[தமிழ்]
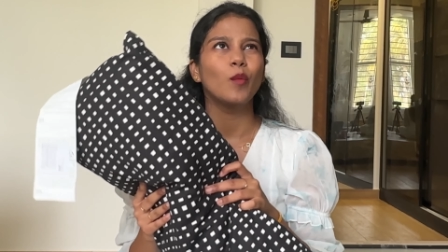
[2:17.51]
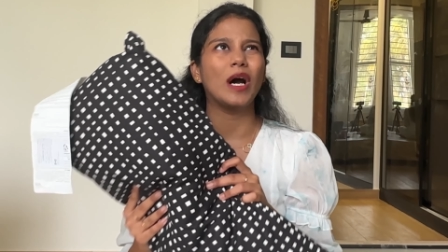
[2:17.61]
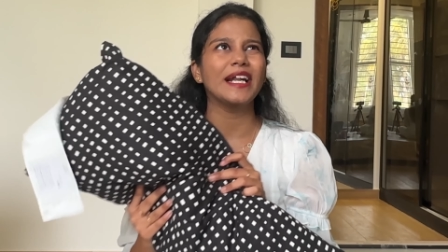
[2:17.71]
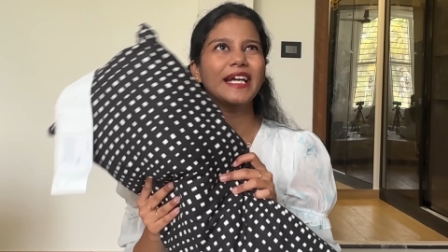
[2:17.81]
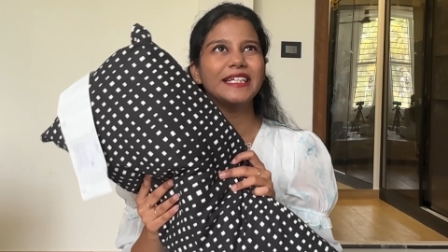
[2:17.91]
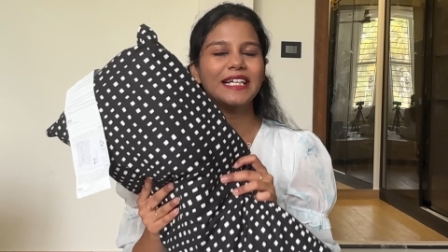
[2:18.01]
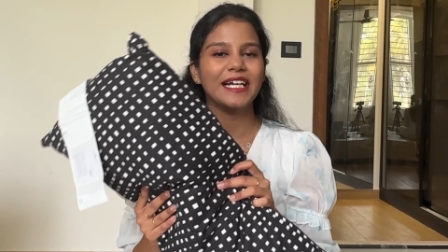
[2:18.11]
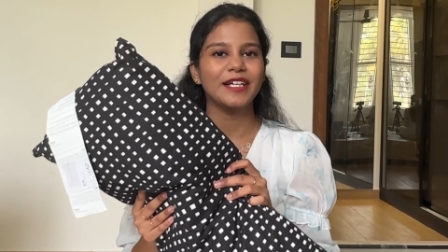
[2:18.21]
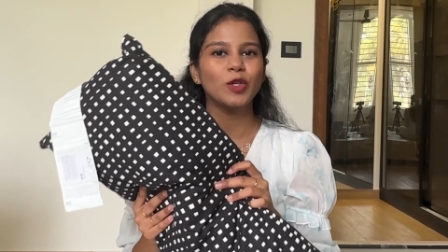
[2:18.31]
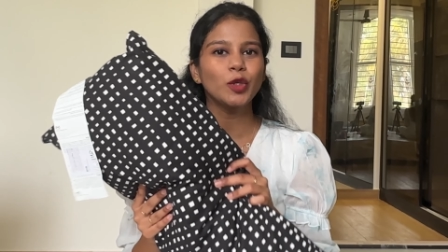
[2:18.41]
ஒன் நைன்டி
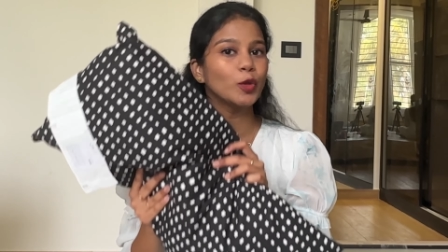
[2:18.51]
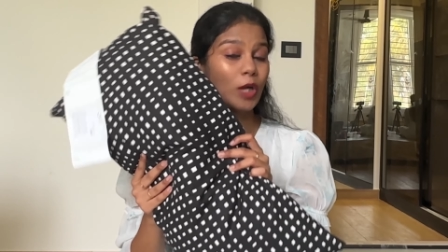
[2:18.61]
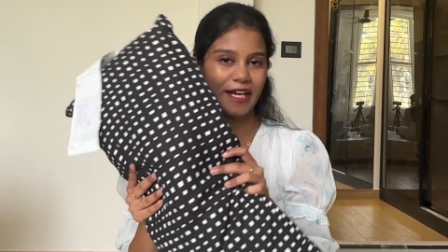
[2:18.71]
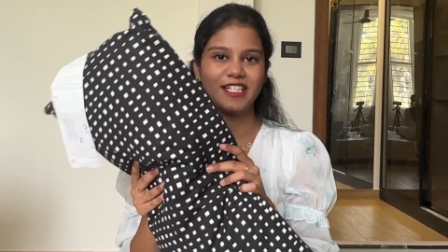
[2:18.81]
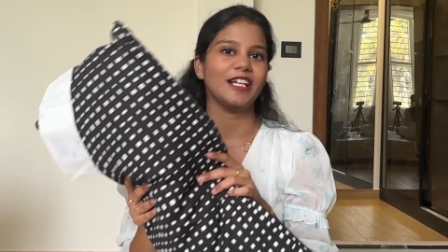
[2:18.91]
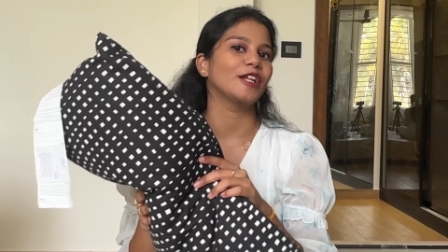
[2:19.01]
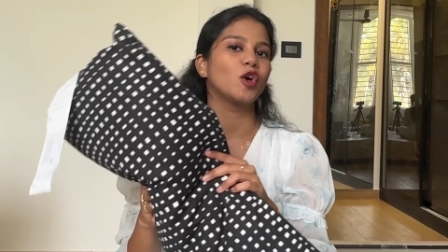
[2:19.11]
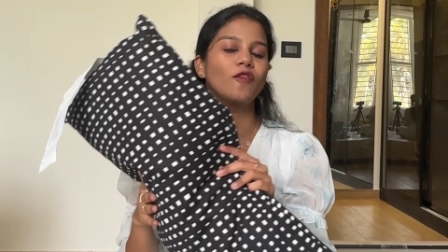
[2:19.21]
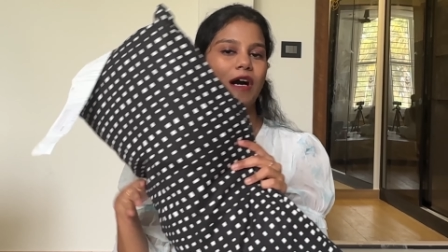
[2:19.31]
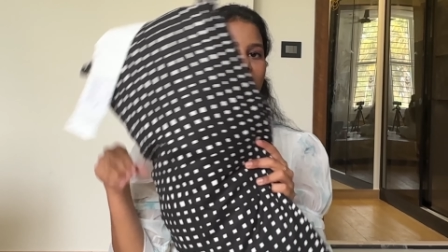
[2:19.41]
நைனும் டூ நைன்டி
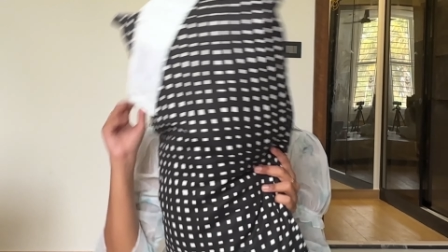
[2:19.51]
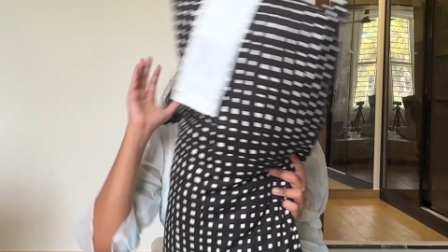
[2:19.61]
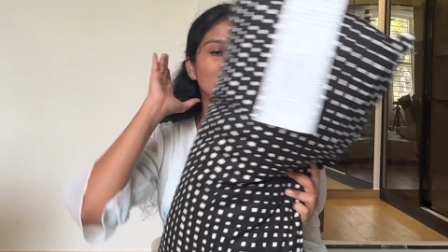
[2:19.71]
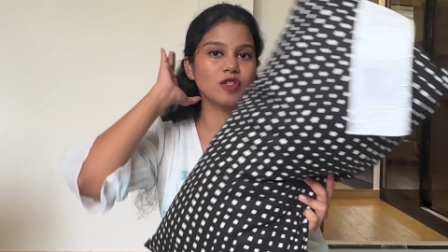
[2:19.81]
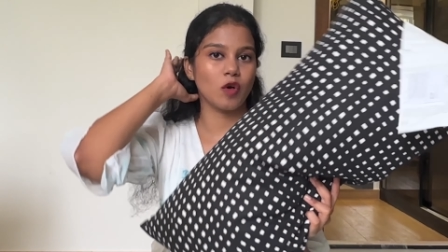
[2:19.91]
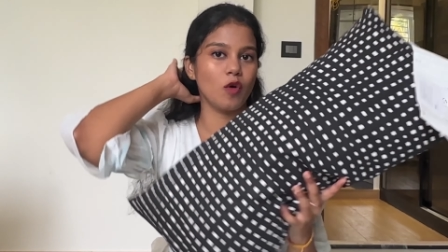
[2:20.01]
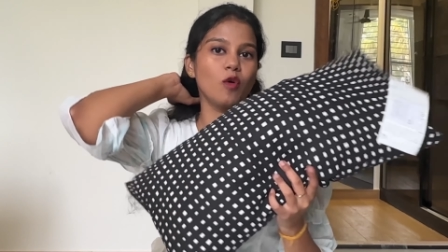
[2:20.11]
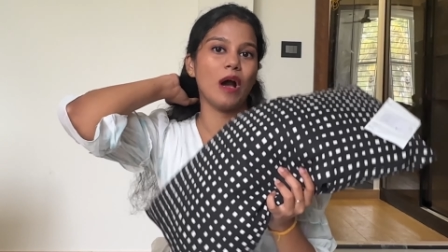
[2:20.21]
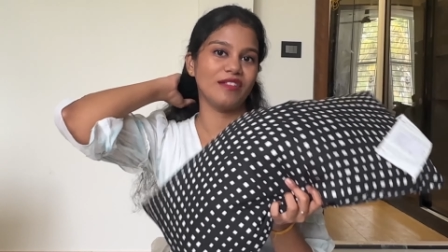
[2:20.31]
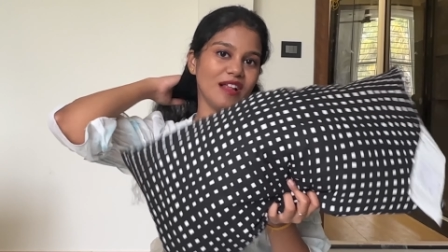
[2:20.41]
நைனுக்கும் வாங்கினேன் ஸோ
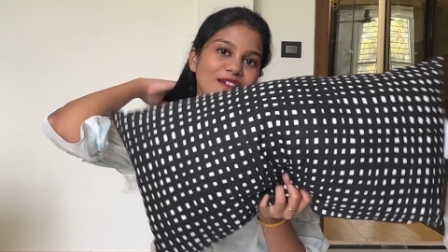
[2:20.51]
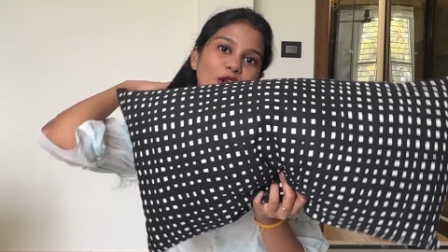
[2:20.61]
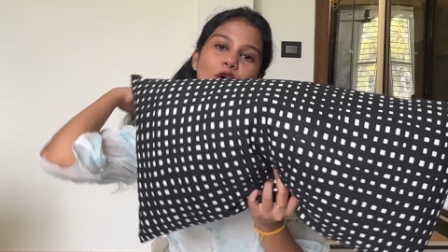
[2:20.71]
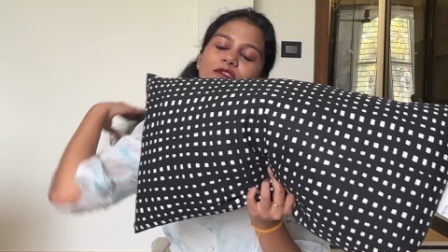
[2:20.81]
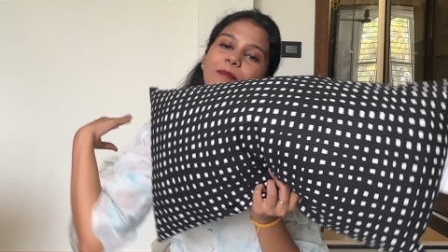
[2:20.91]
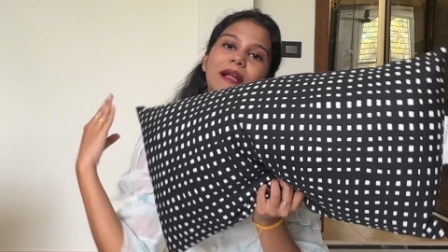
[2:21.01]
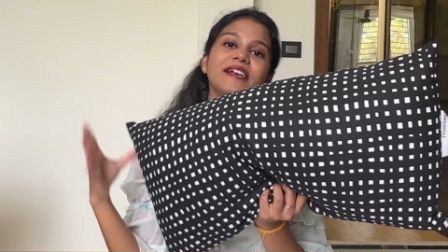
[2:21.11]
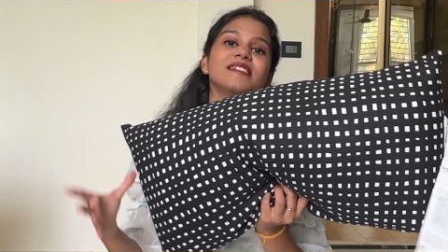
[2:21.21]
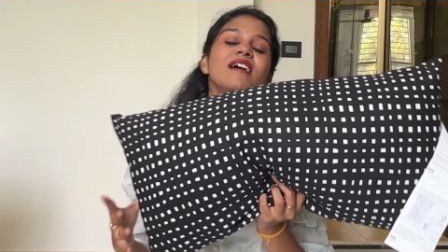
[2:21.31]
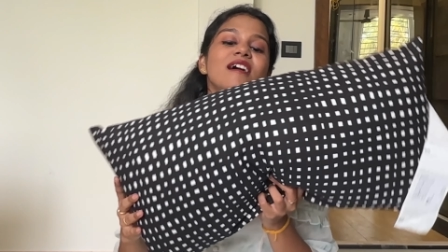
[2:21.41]
அதுதான் வந்து ஆஃபர்
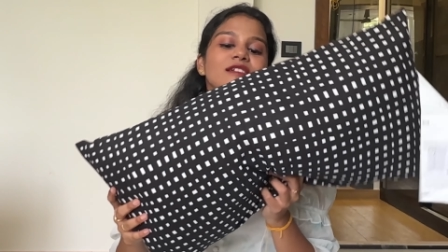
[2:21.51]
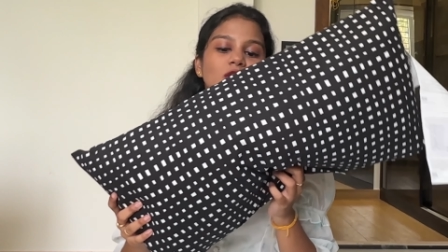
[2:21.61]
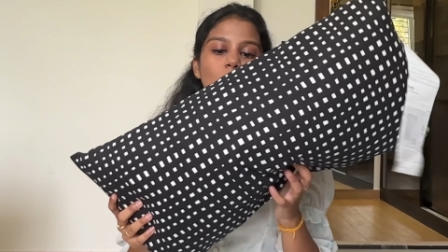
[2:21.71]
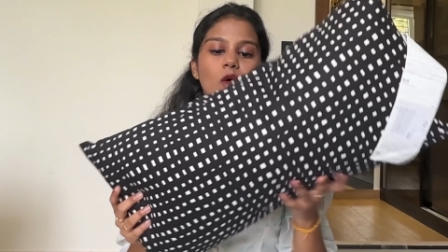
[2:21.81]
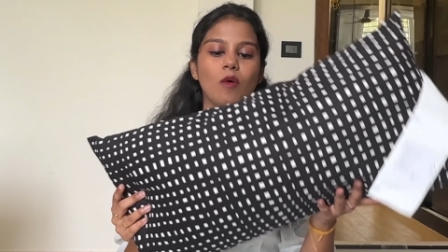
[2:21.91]
ப்ரைஸ் ஸோ